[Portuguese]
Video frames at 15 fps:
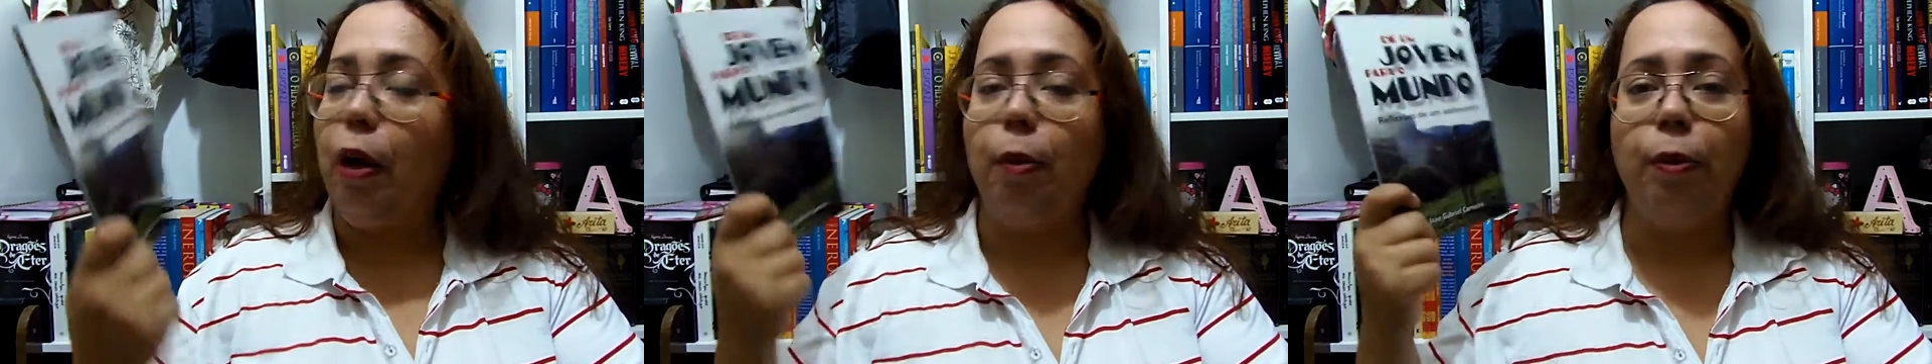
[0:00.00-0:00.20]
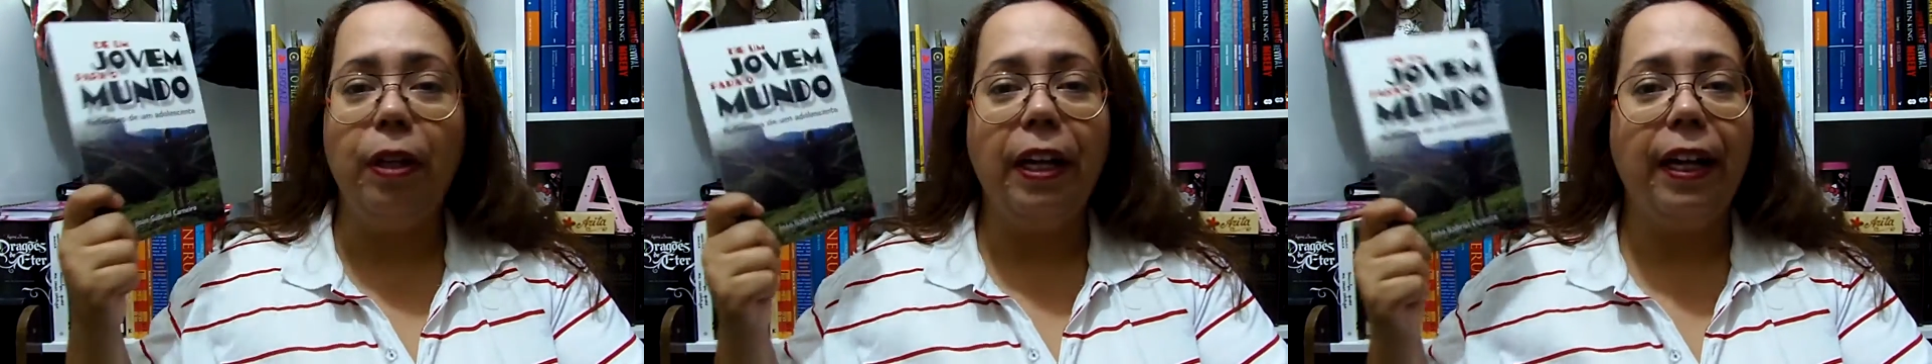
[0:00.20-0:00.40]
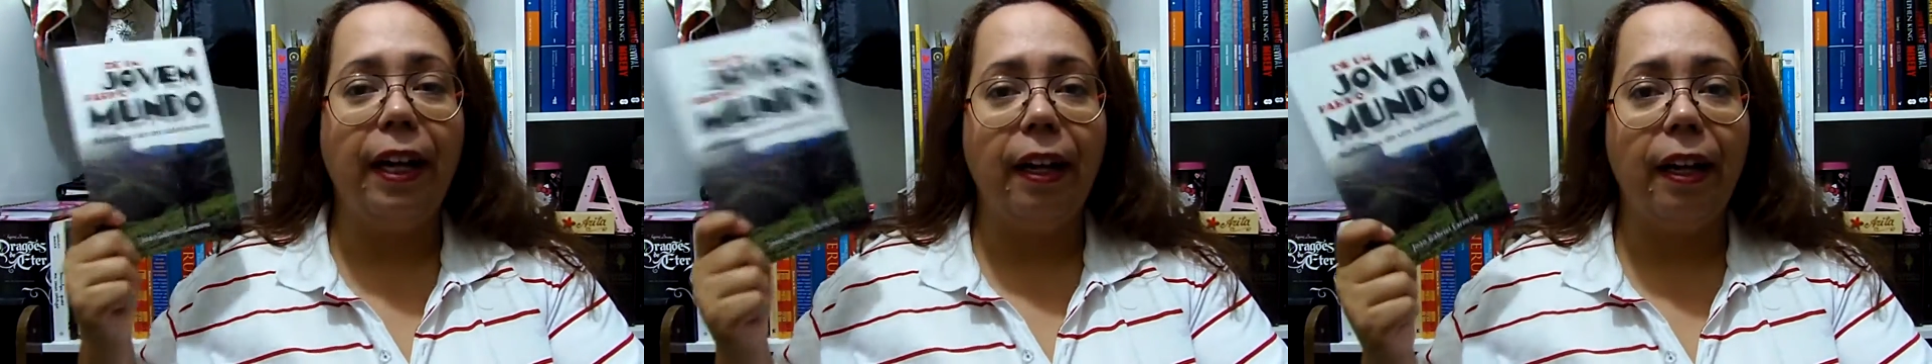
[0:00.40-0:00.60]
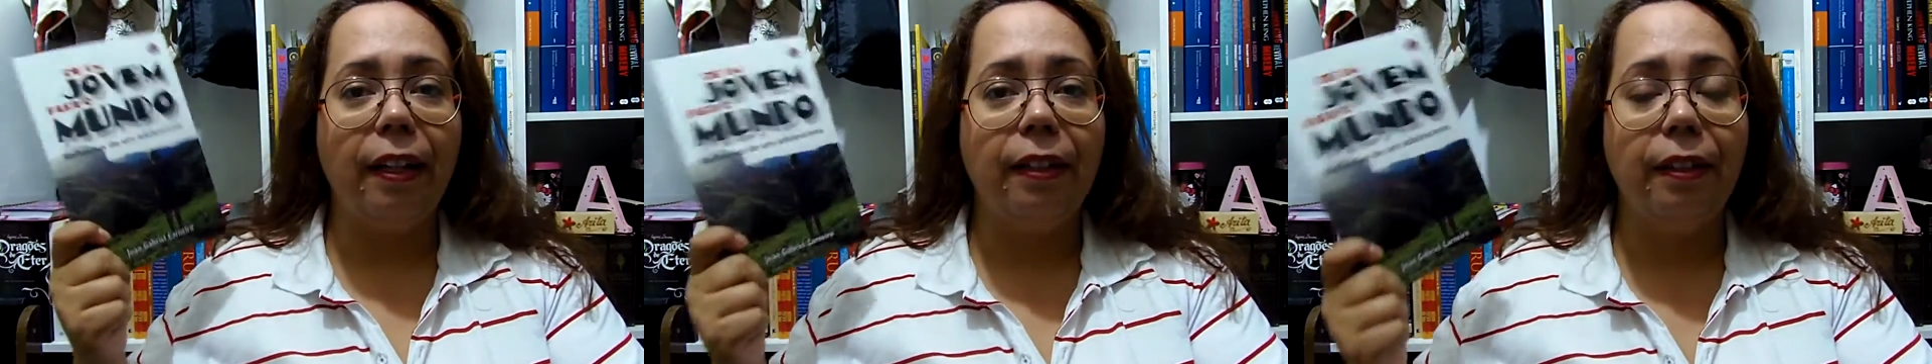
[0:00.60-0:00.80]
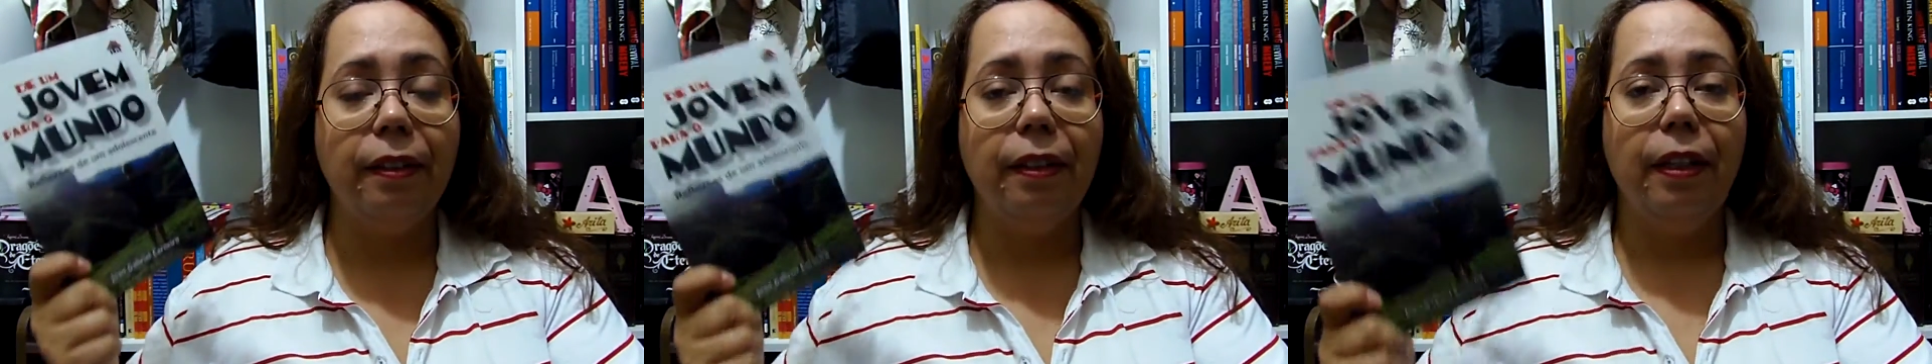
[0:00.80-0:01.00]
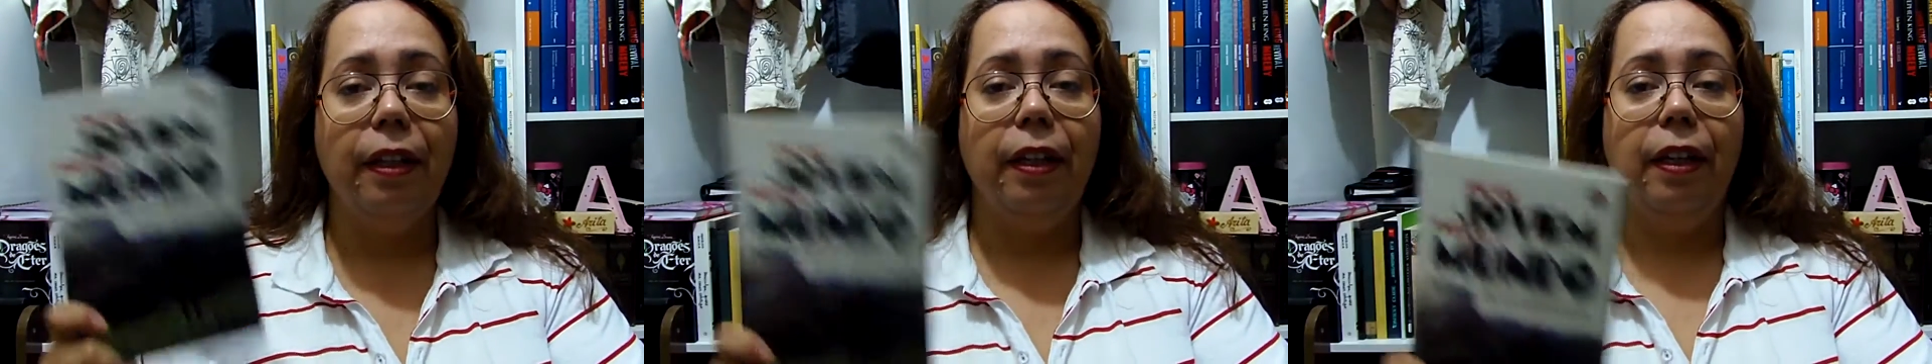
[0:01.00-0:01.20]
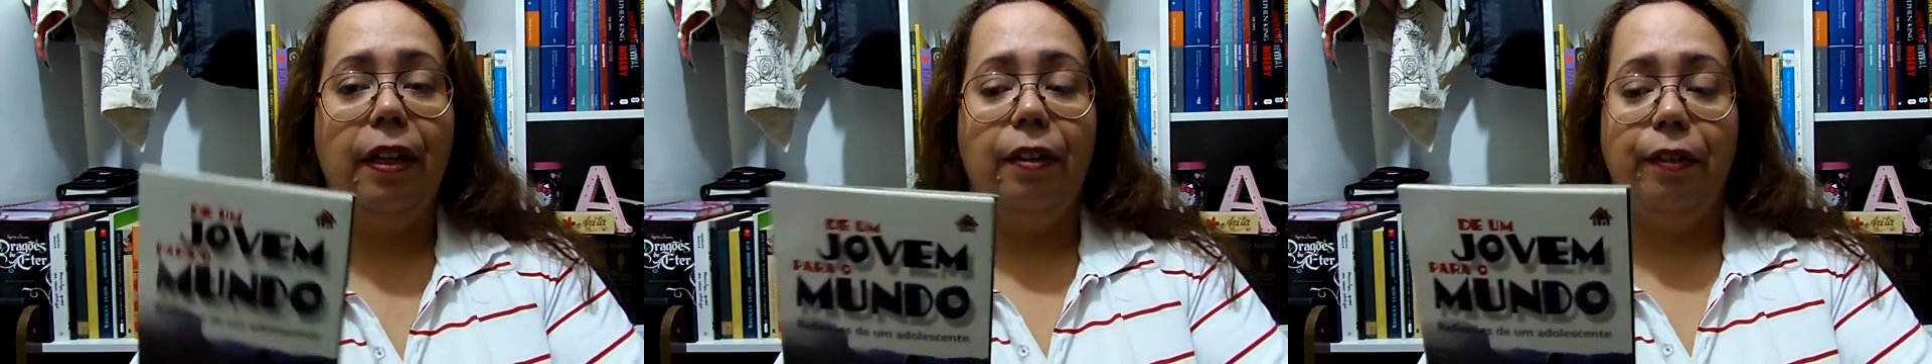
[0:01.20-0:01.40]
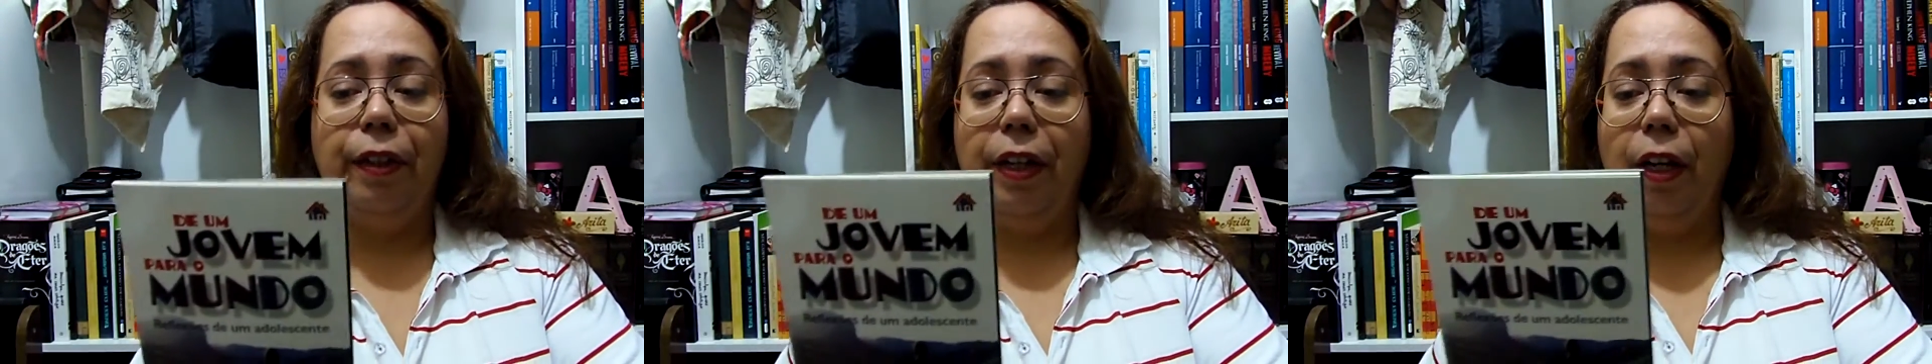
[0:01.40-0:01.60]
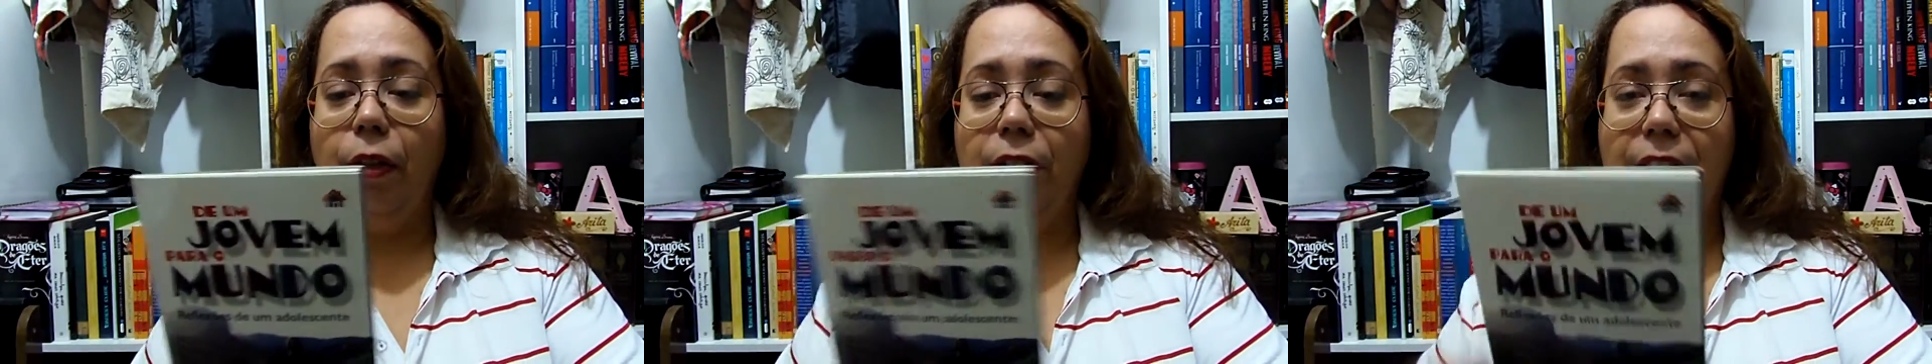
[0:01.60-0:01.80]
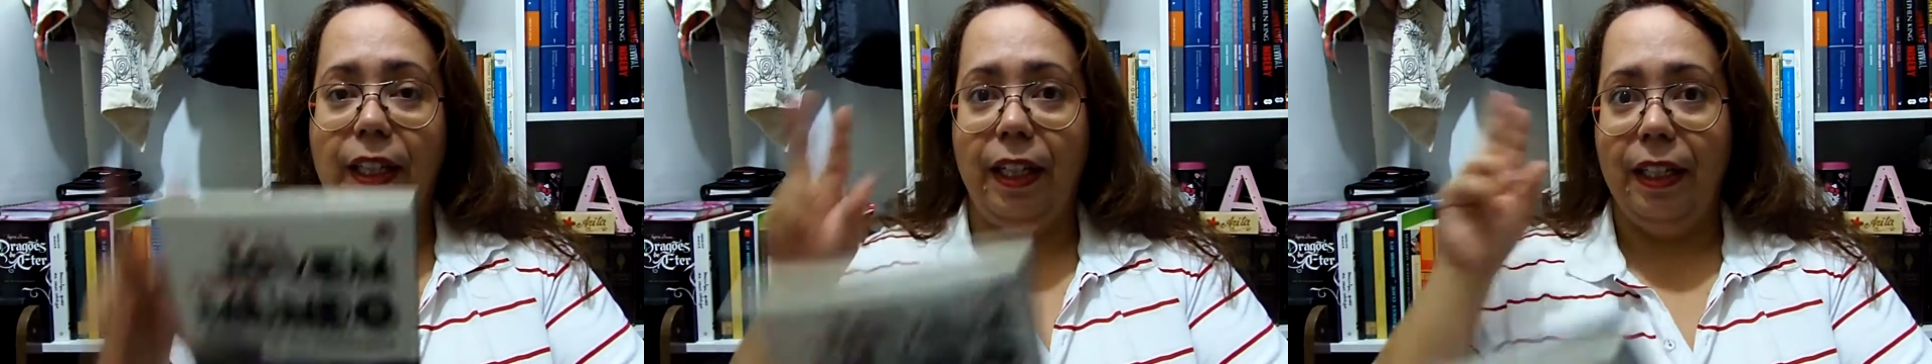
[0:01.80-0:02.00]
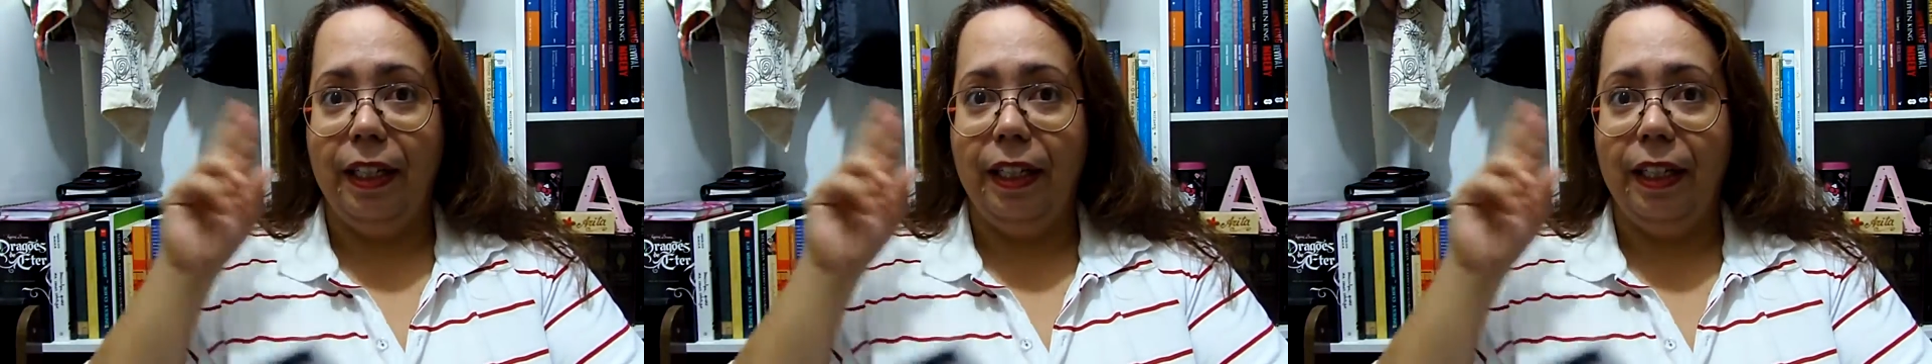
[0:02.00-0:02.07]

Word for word: com a molecada. Afinal, ele tá